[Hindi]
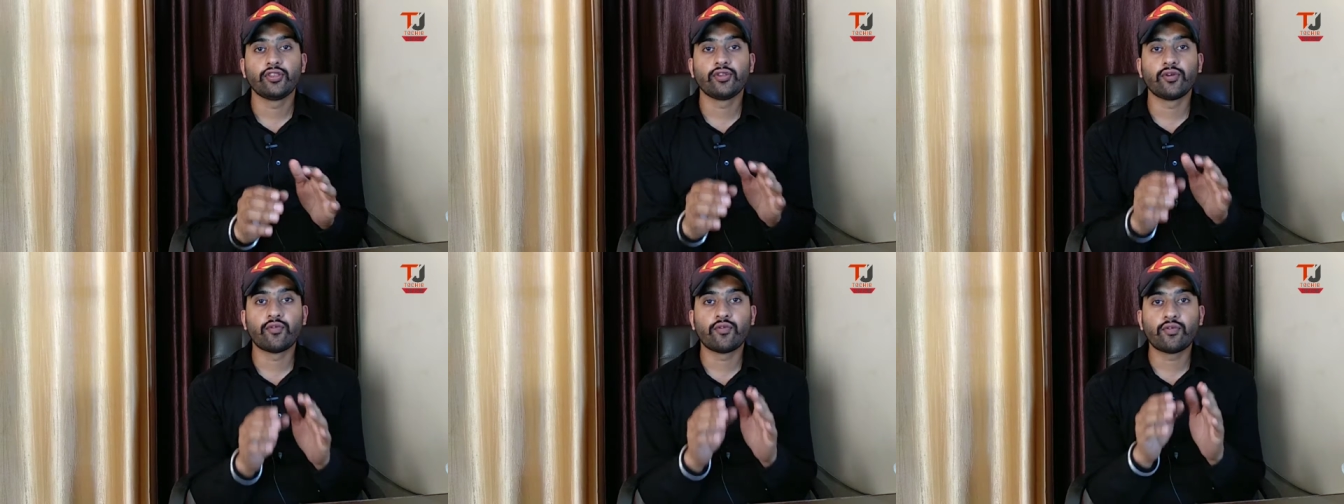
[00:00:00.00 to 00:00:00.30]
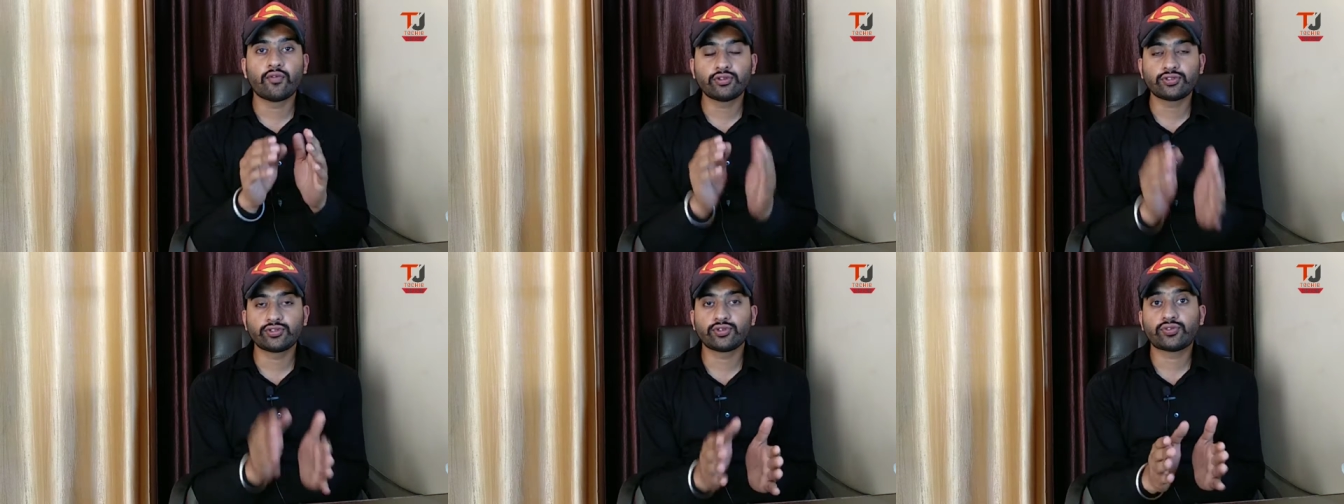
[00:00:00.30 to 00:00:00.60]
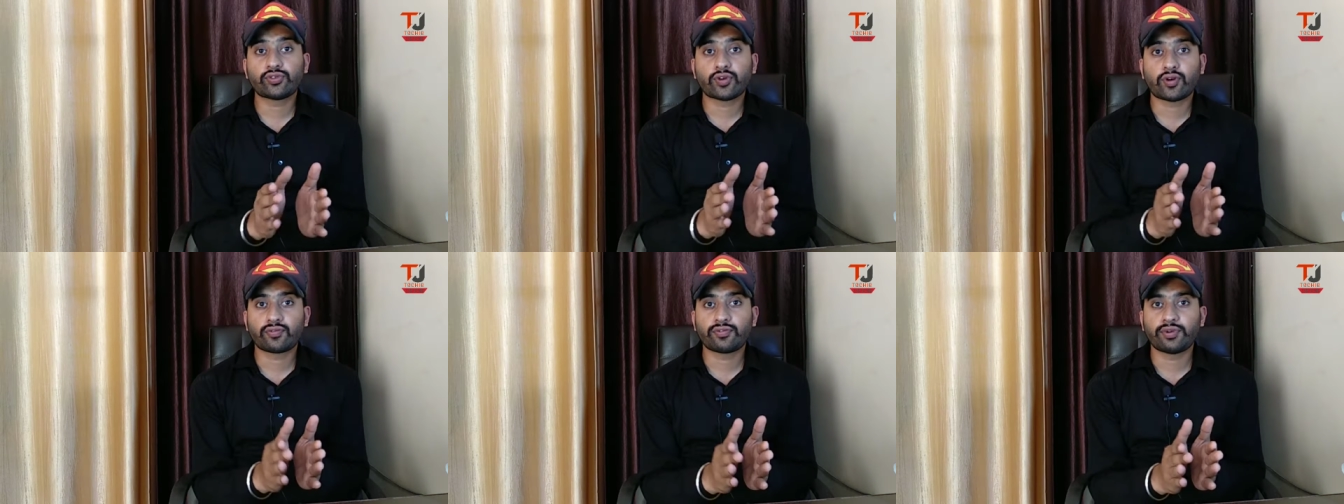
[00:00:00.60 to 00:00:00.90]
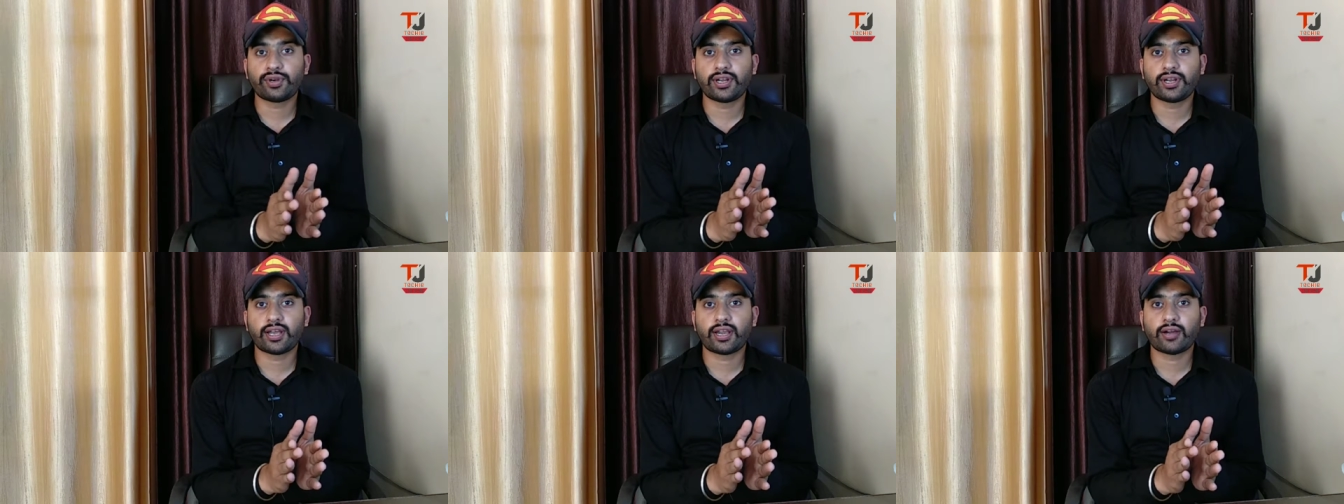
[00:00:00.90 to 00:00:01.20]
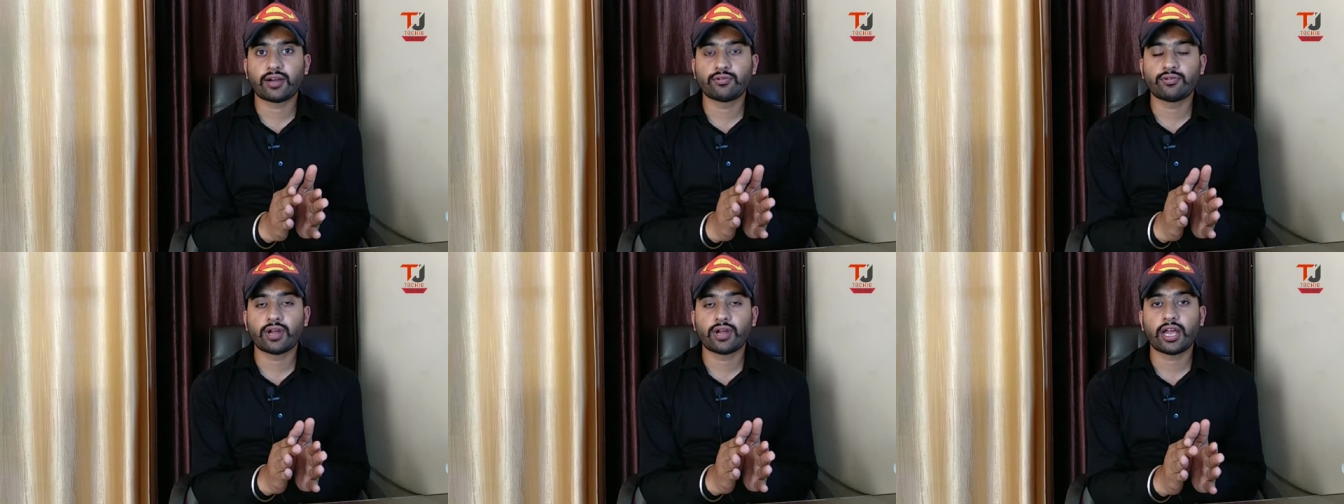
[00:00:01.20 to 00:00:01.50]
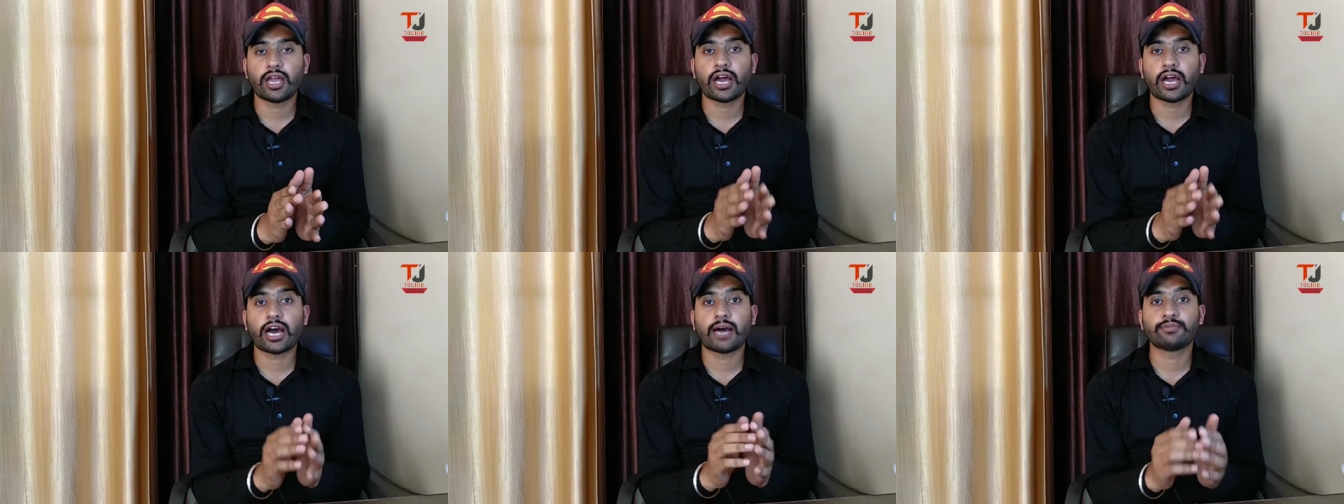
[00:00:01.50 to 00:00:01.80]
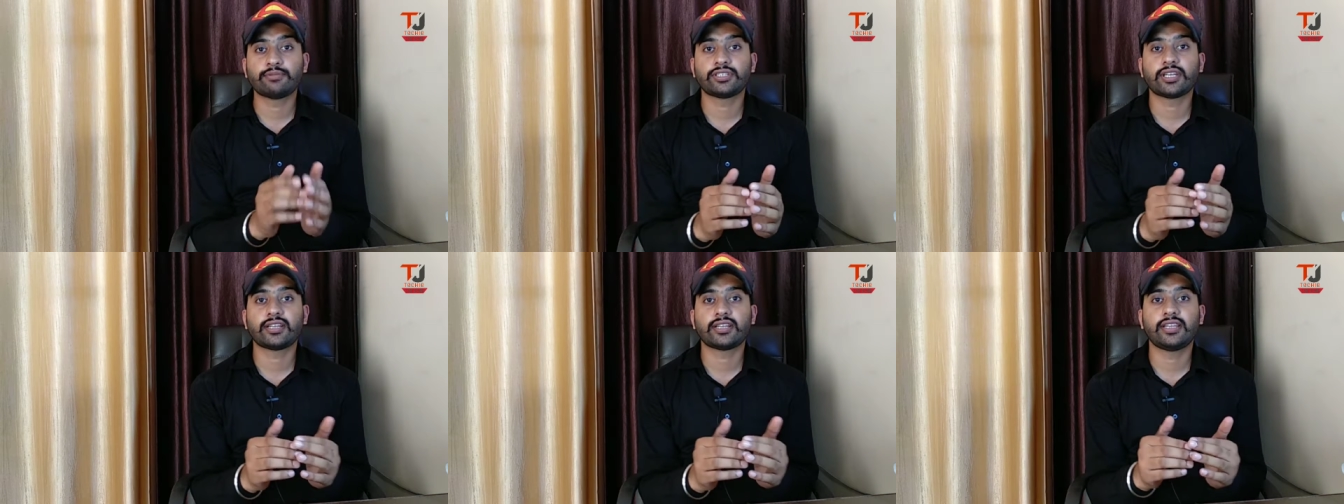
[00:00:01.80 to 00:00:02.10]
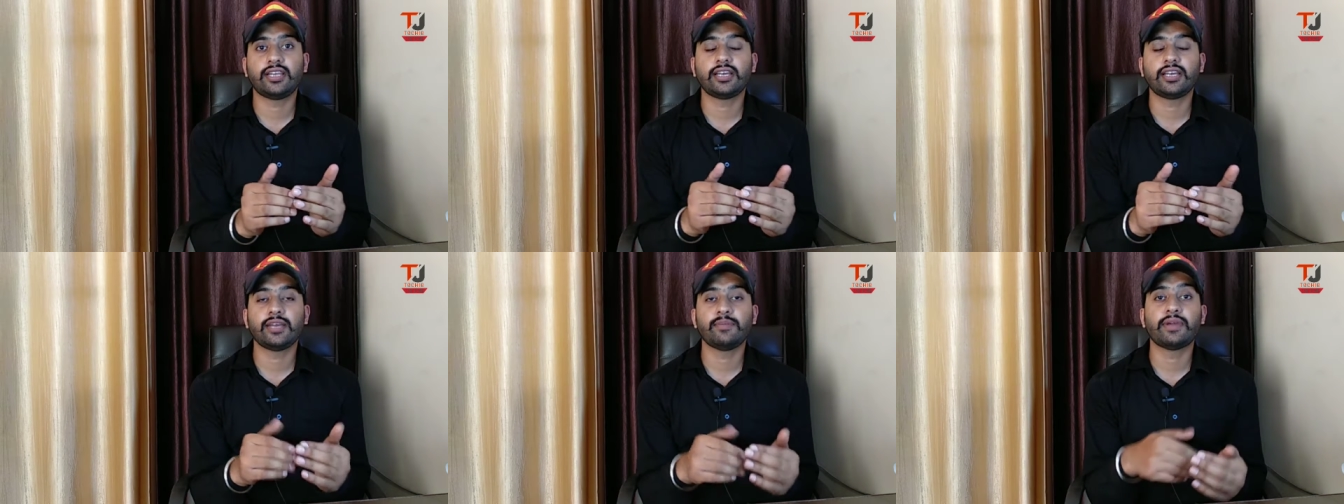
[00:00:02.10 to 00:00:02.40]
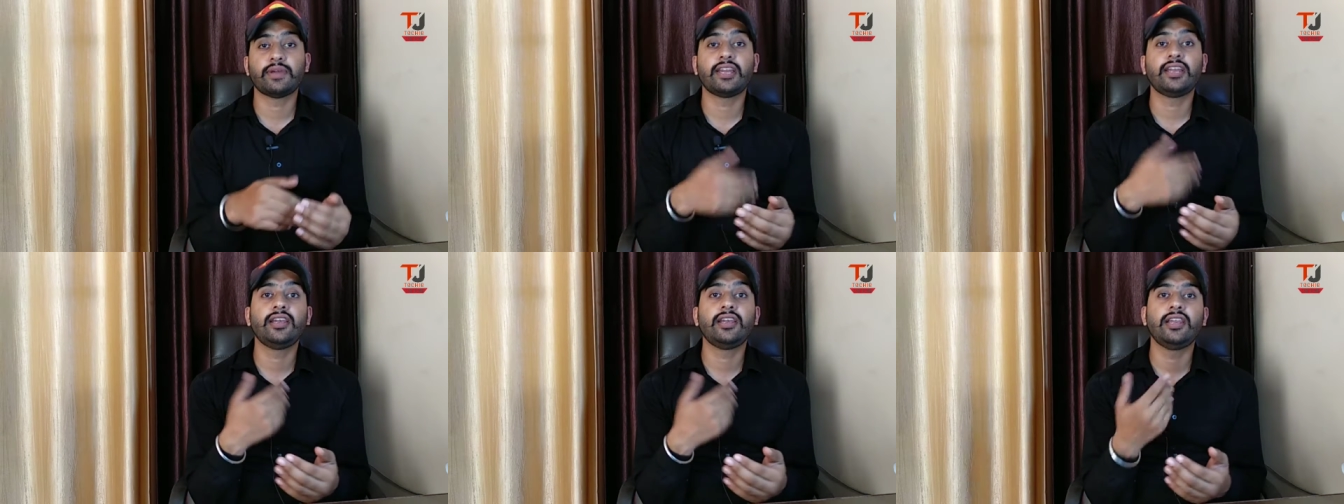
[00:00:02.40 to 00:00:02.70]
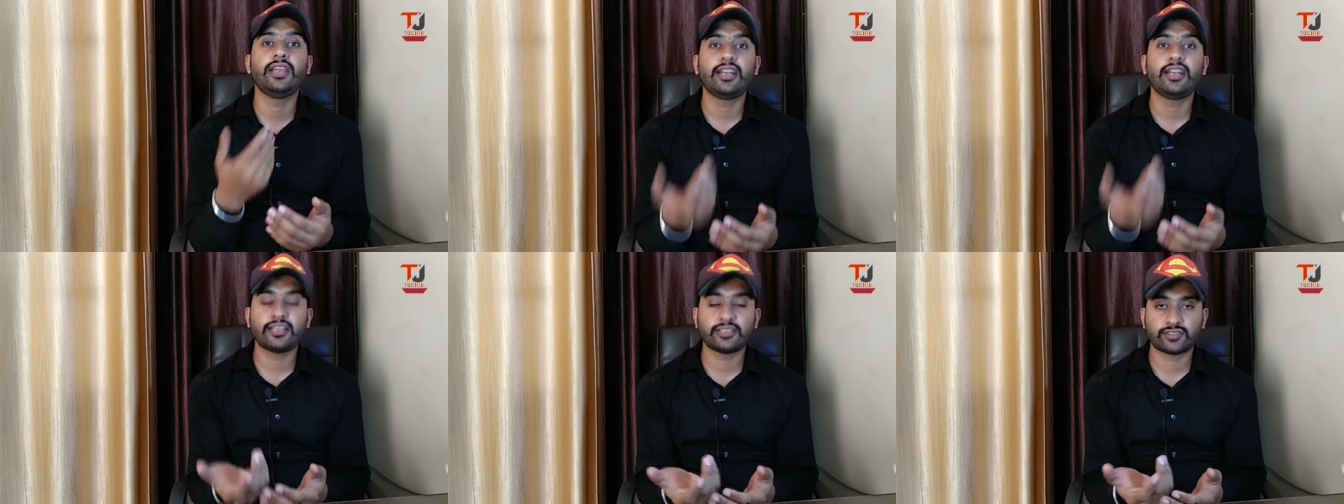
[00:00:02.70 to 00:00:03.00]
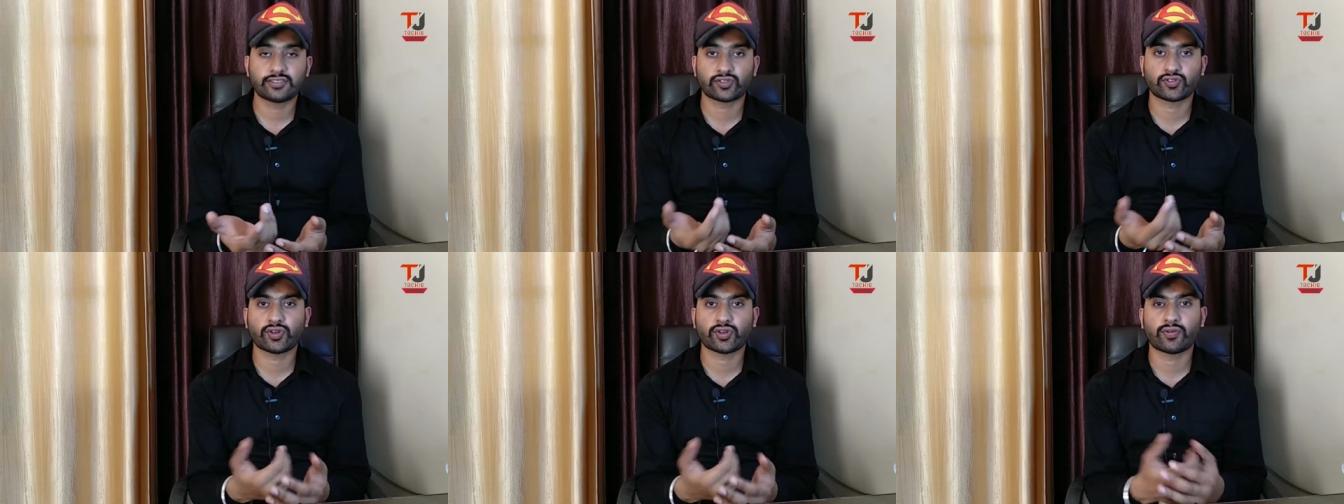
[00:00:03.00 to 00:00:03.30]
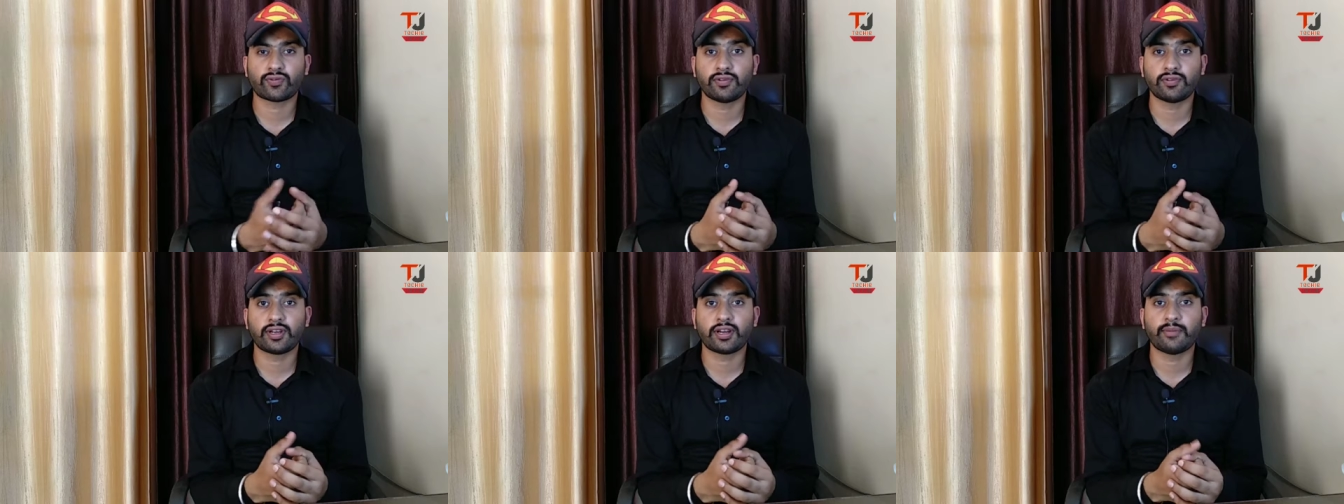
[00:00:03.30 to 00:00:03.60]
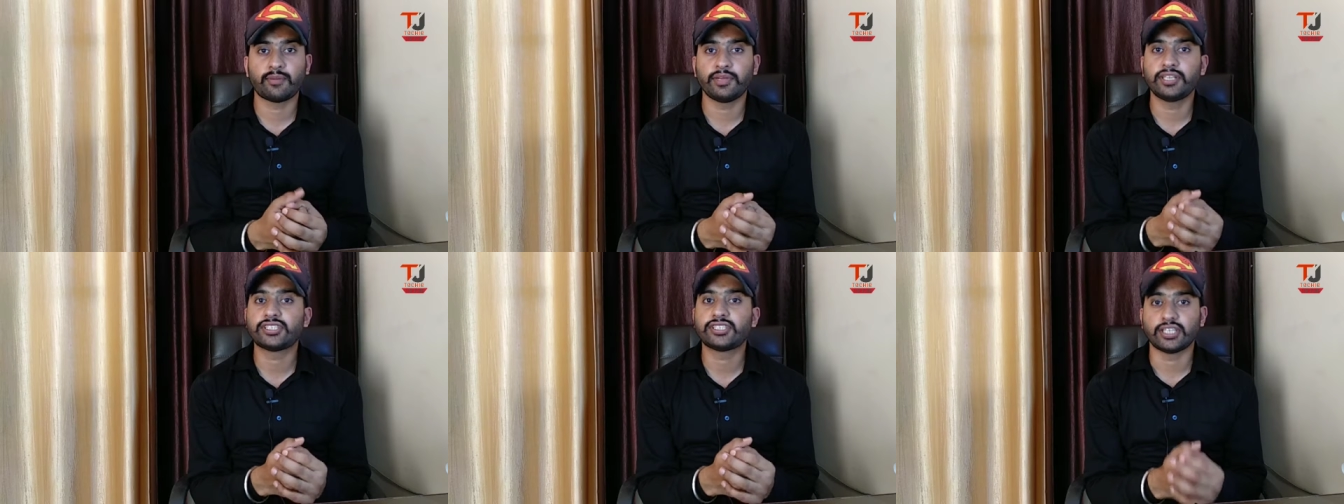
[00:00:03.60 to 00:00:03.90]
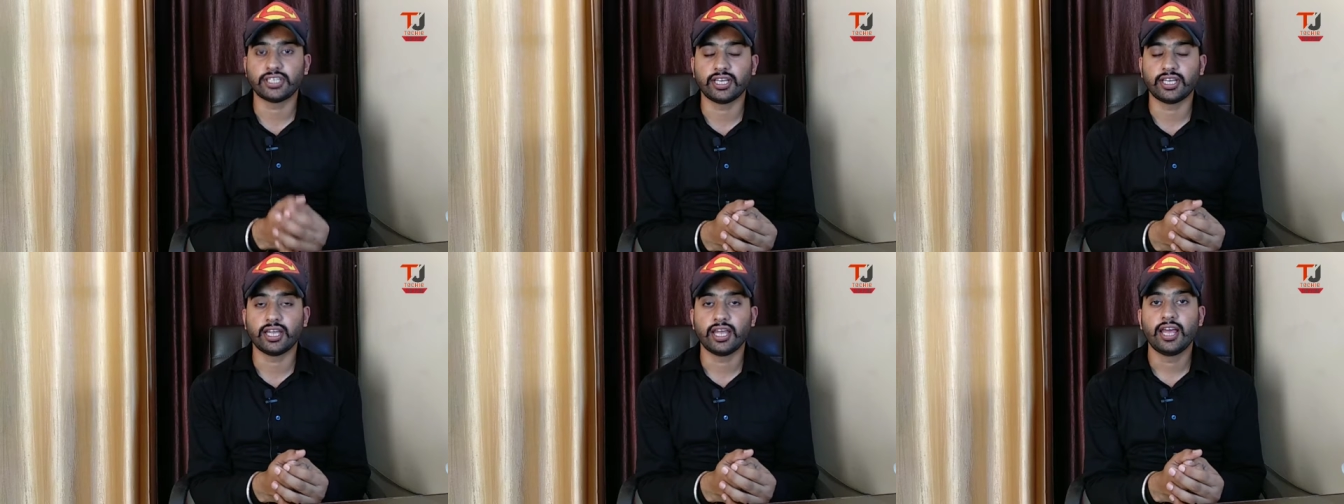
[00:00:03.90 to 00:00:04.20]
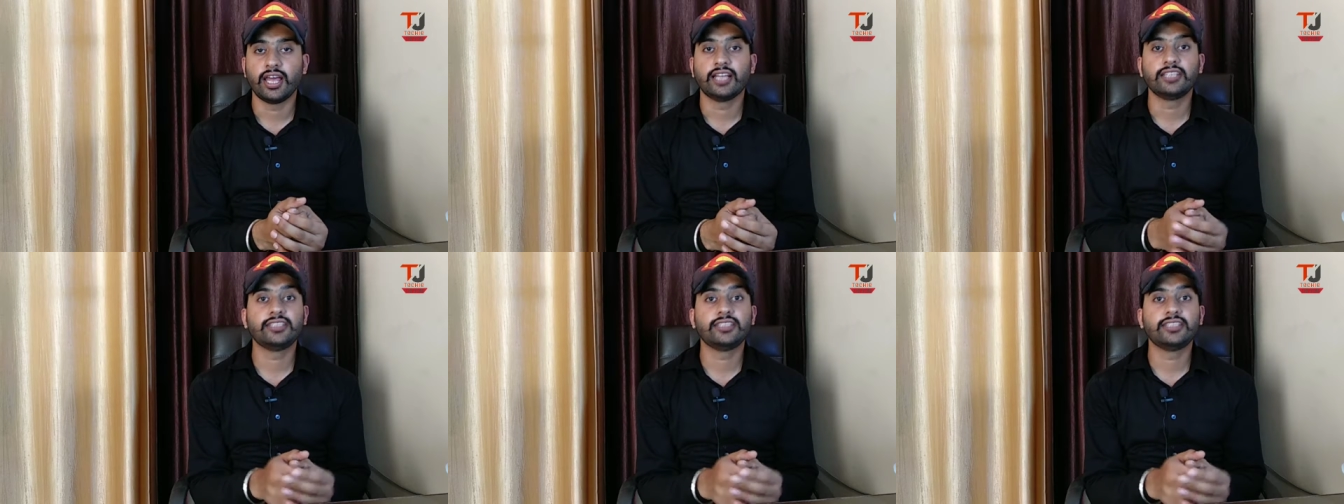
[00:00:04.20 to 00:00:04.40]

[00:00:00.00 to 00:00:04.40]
तो वो जो सॉफ्टवेयर डाला हुआ है आप चाहते हैं कि मैंने लेटेस्ट सॉफ्टवेयर हमें चाहिए